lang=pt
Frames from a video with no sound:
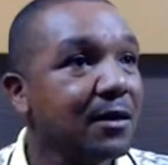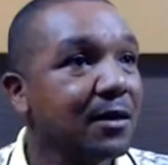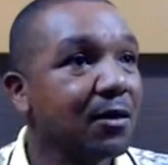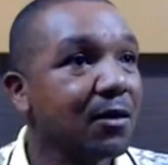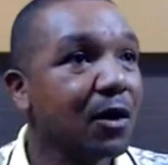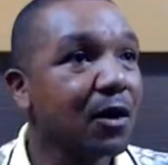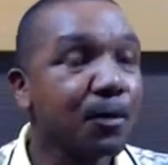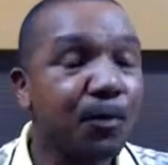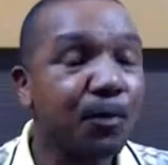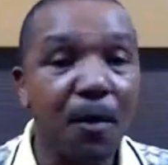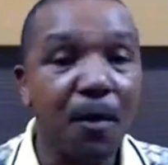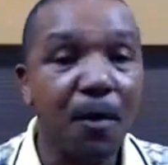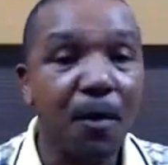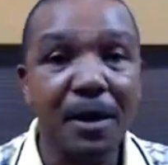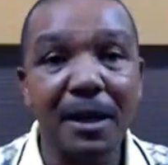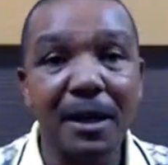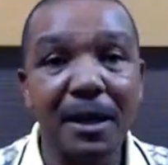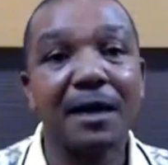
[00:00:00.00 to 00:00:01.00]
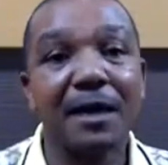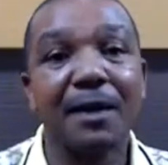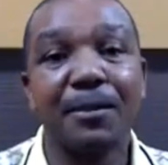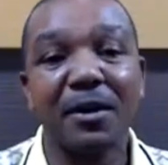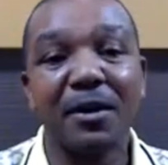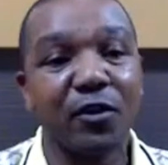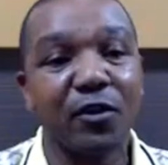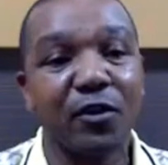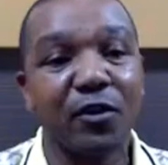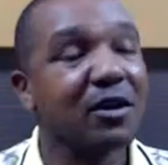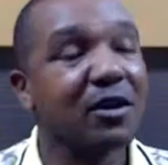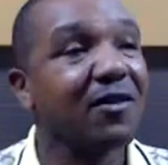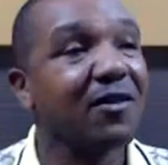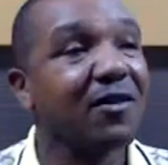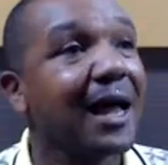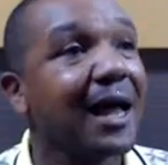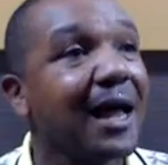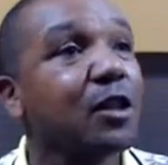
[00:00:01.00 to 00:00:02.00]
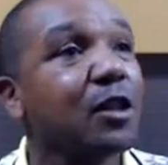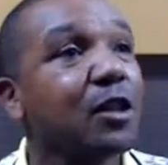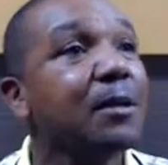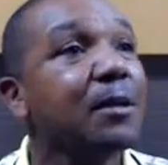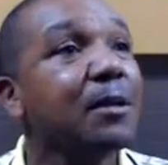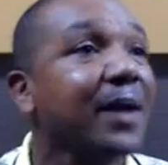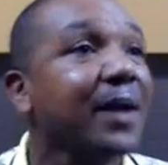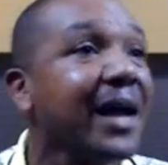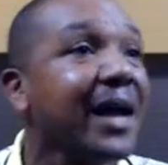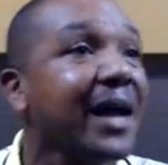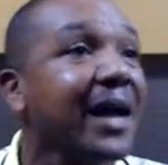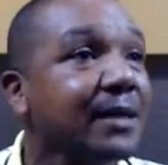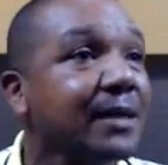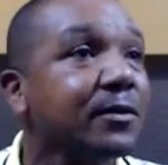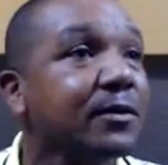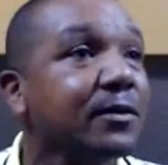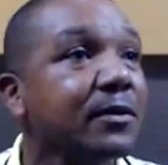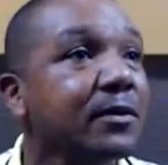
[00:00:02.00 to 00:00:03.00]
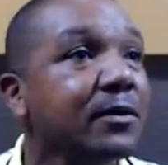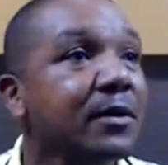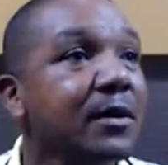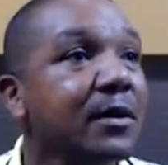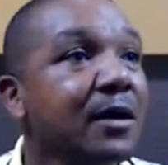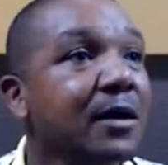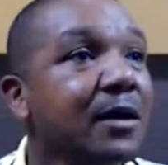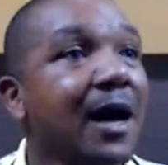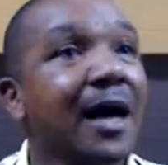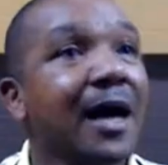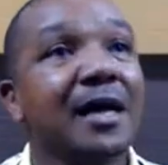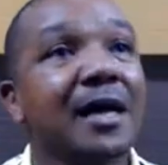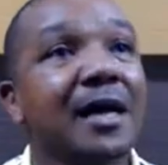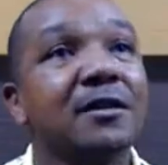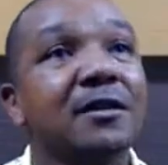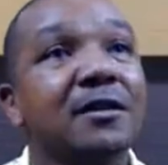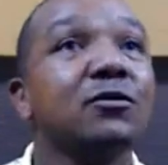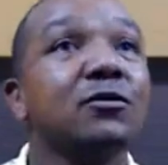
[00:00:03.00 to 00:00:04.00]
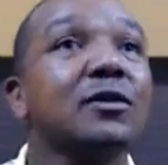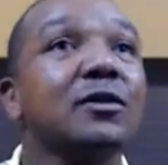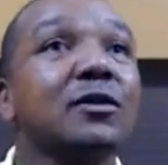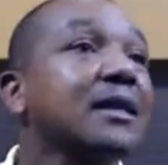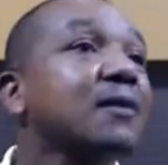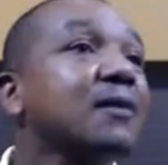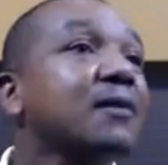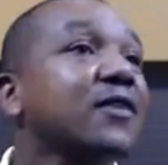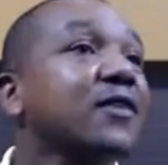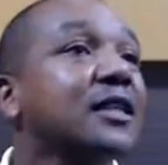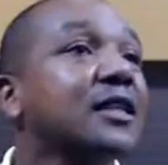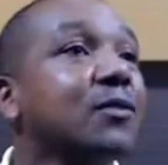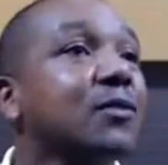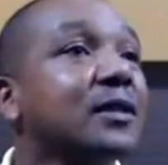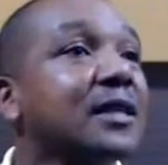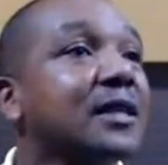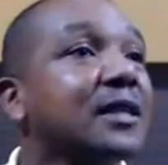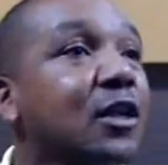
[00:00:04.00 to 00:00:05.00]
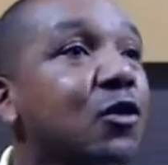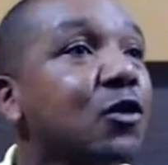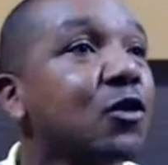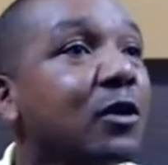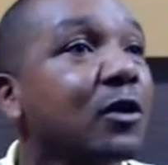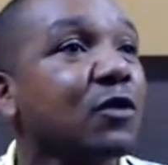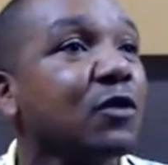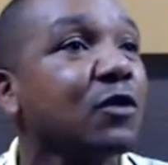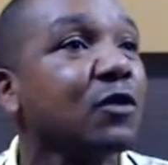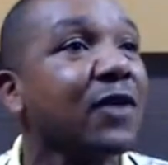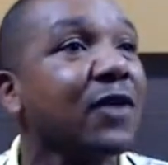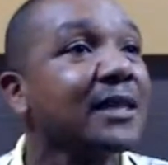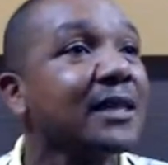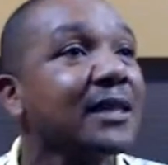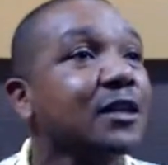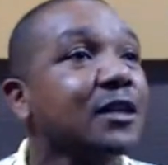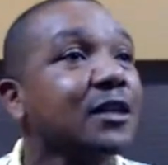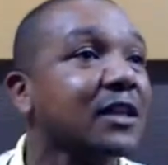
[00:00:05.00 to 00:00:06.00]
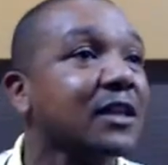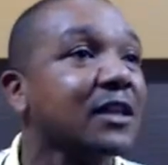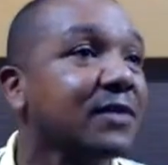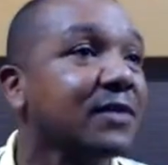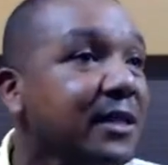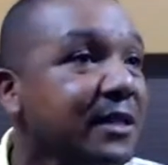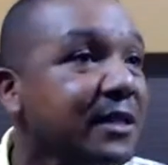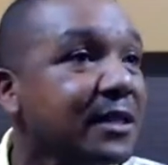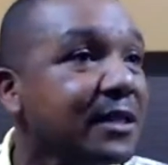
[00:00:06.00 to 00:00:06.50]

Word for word: Agora o problema é que a prefeitura vai lá, toma um empréstimo, aí às vezes não está tendo que fazer 57 ruas, só faz dessa, faz 20.